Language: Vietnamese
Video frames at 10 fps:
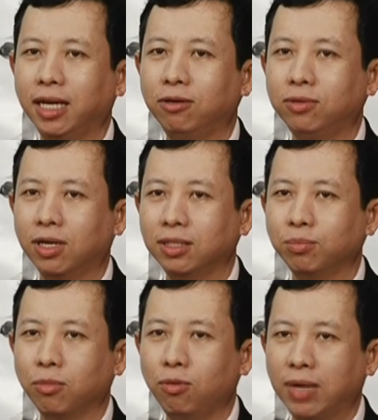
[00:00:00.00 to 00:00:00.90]
EduTrust
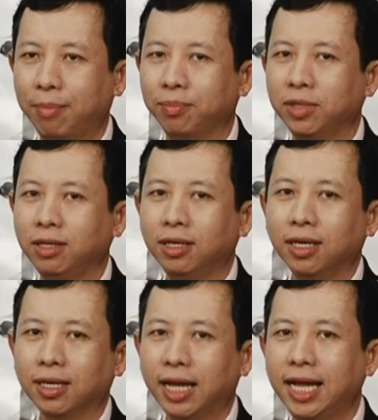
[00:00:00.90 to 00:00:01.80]
bốn năm.
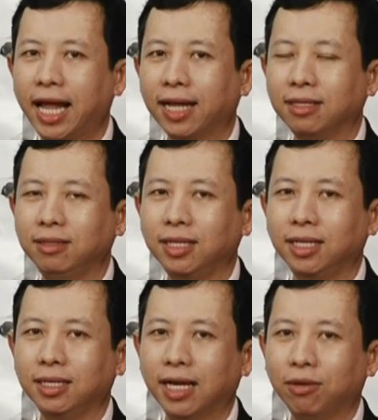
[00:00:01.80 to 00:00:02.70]
Đây là chứng
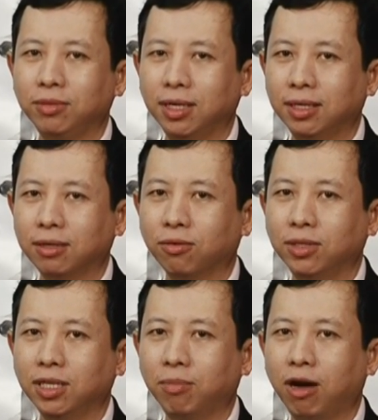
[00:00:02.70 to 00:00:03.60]
chỉ cao nhất của
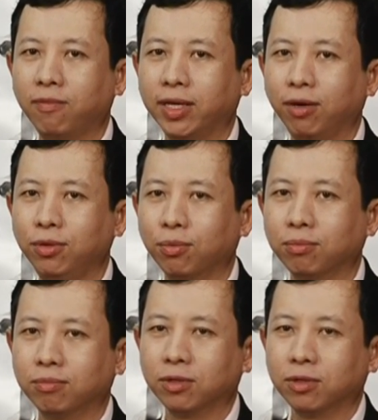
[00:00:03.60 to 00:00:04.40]
Singapore về giáo dục.